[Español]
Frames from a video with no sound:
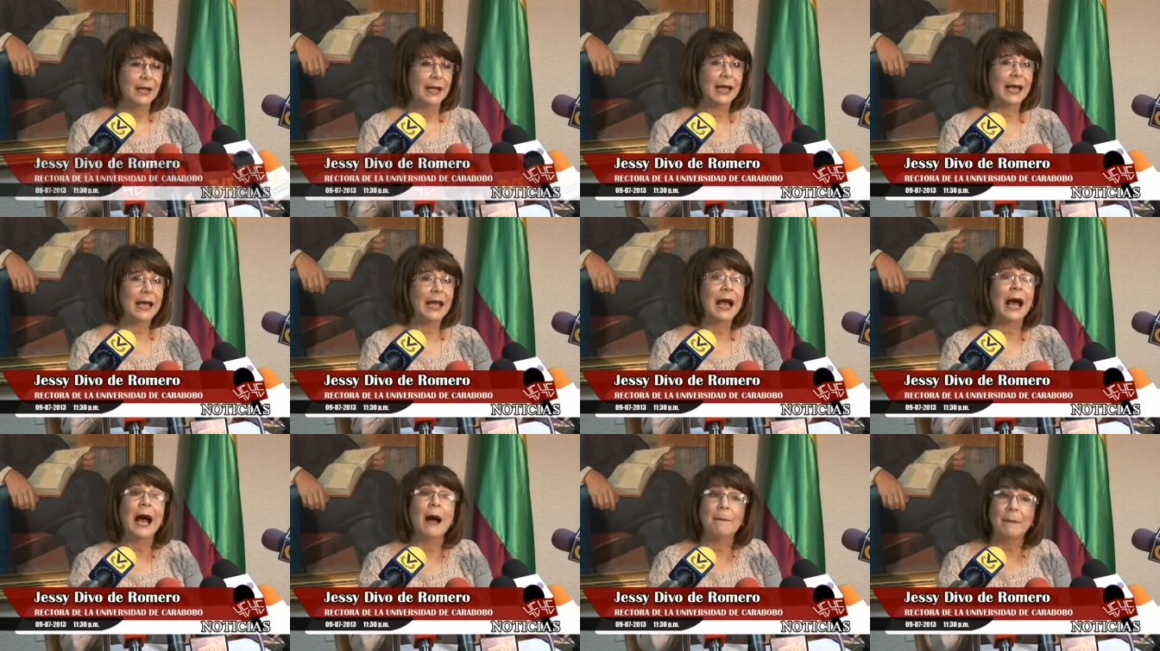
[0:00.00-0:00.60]

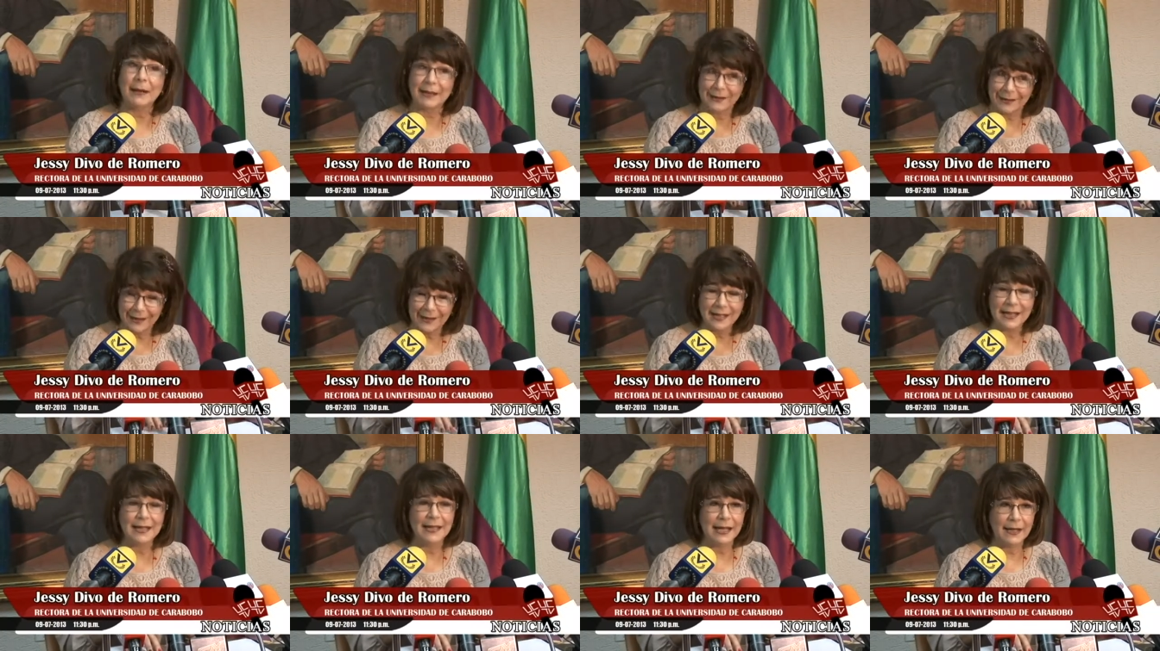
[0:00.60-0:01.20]
que a
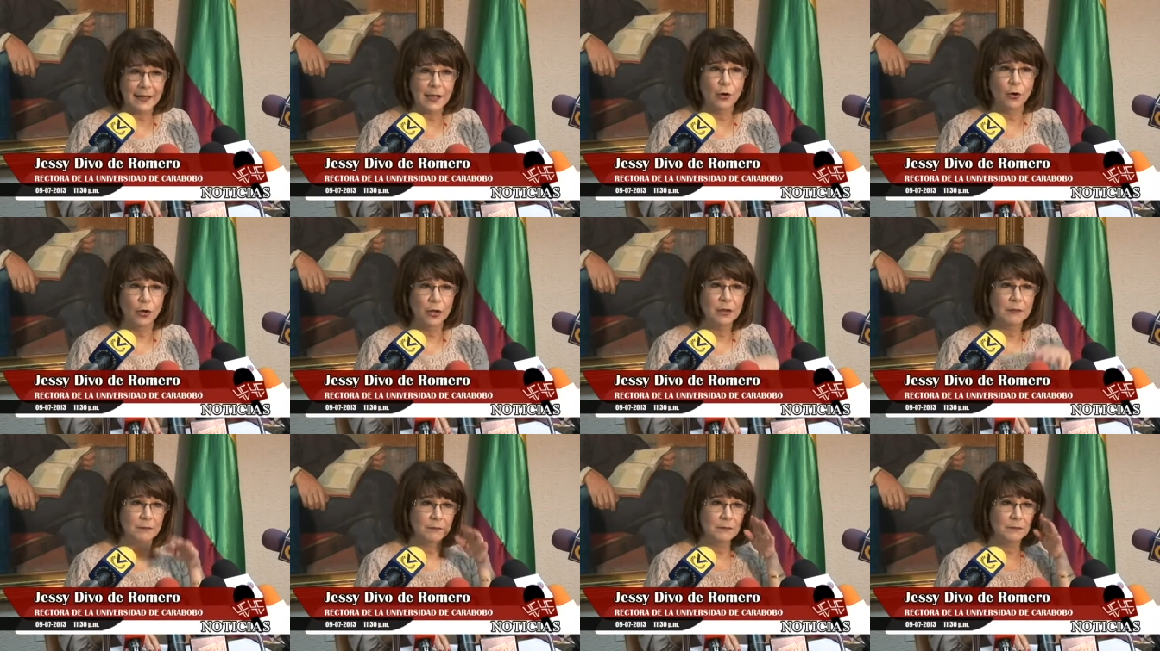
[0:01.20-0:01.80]
partir del día de
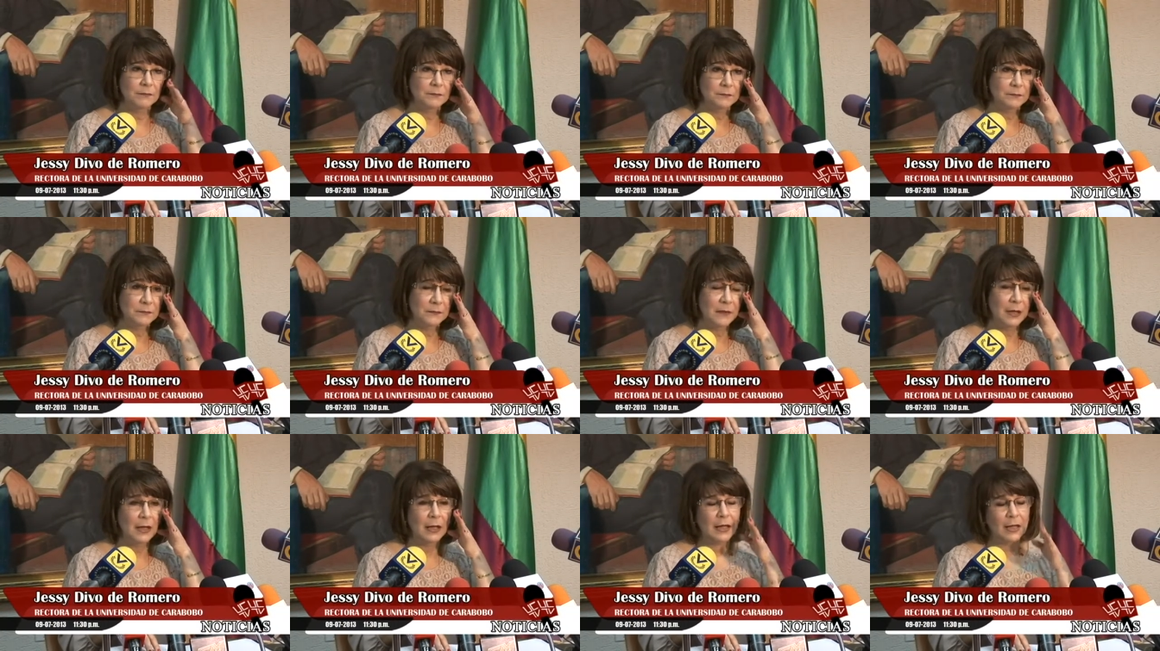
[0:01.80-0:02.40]
hoy
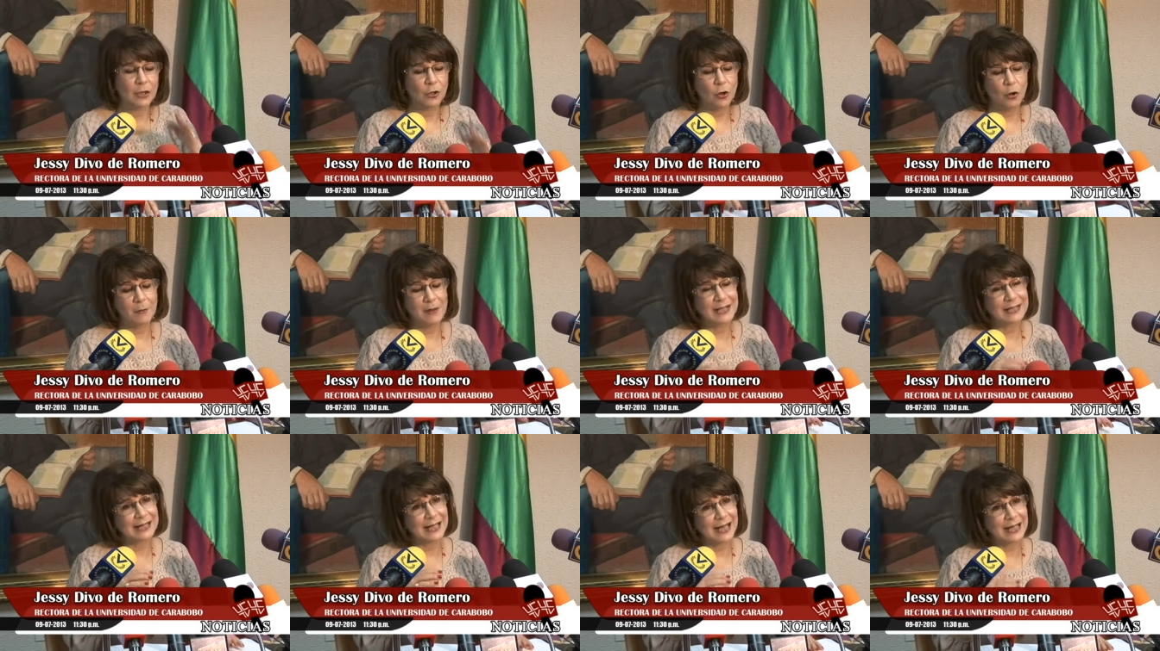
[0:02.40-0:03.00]

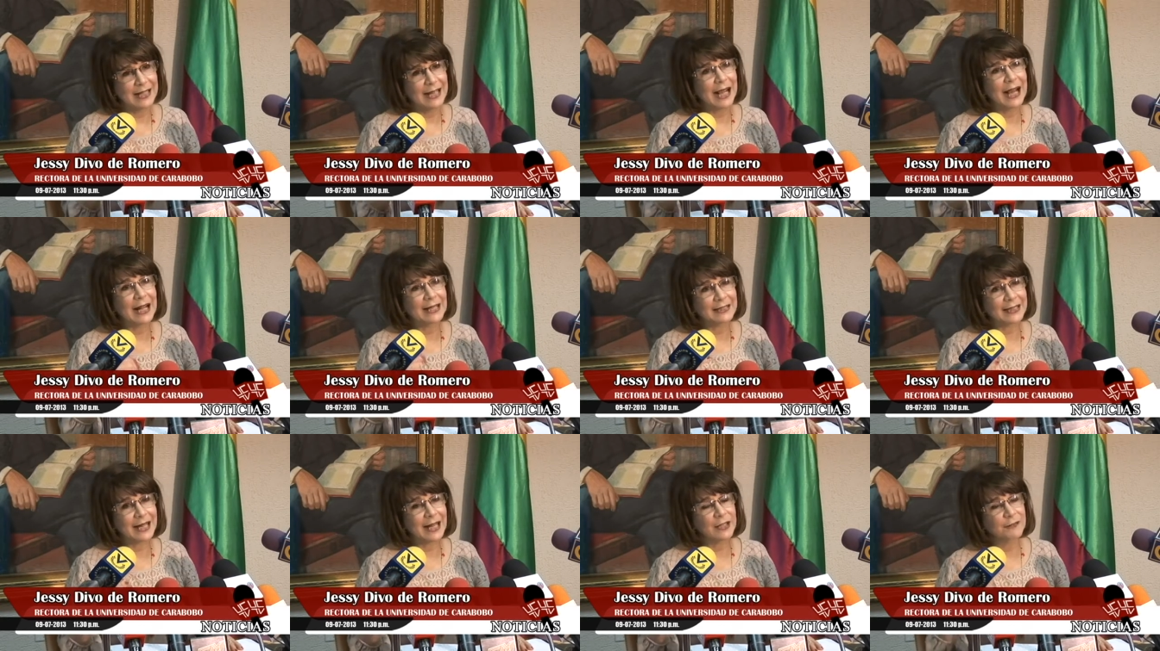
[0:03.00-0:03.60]
comenzarían
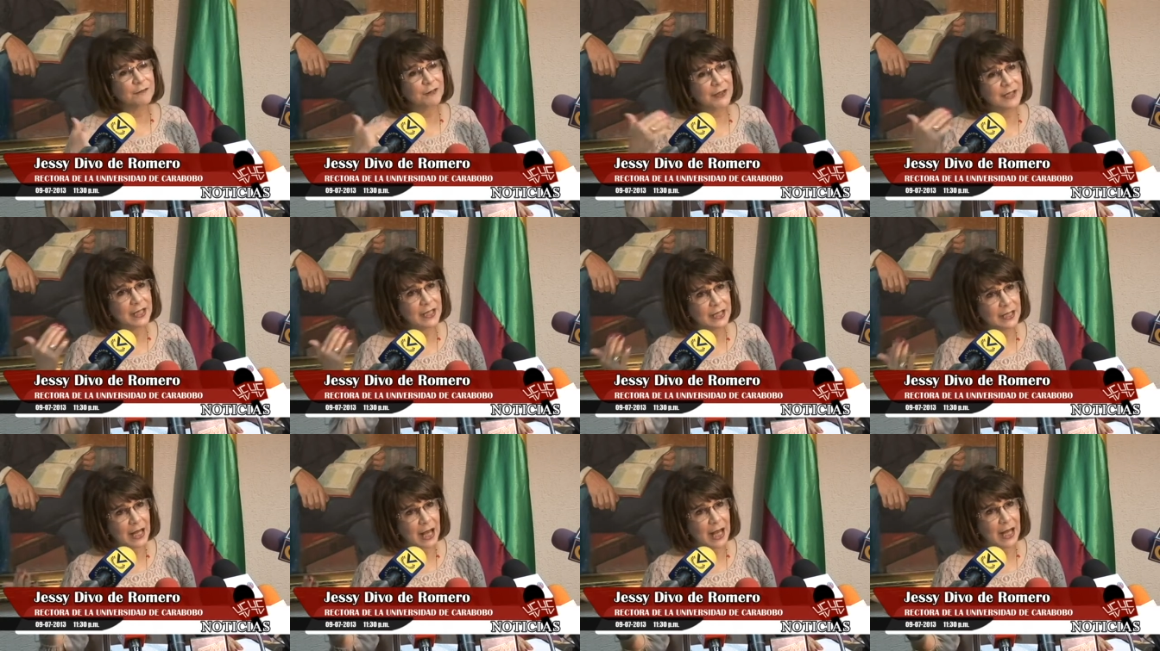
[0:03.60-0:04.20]
a
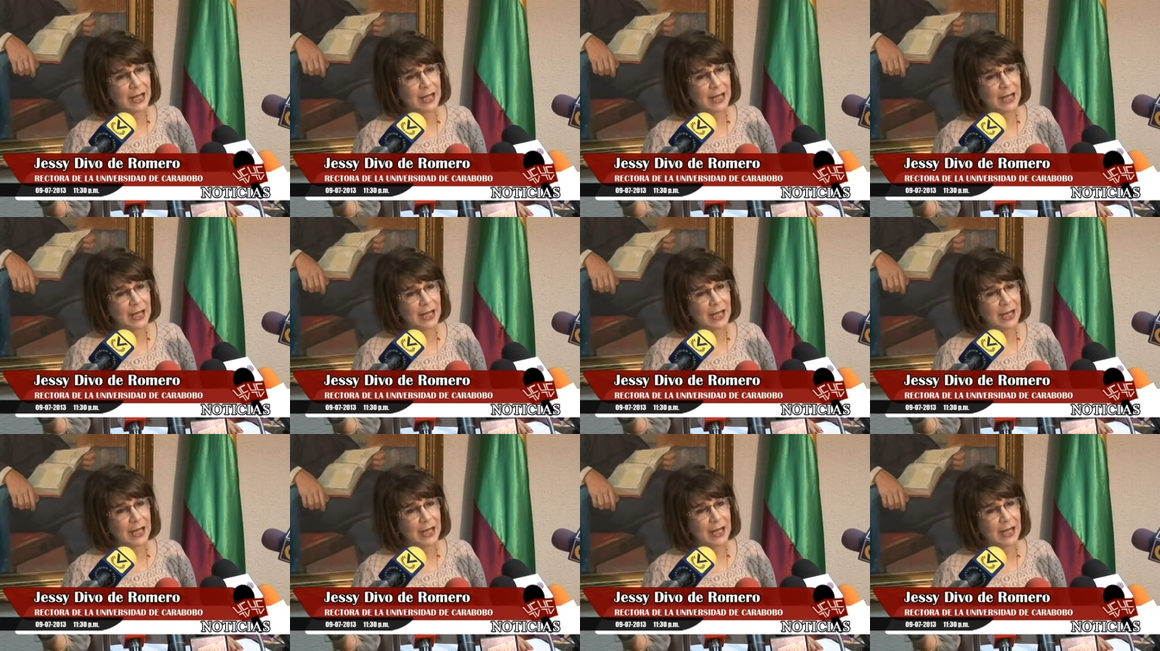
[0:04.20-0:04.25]
transferir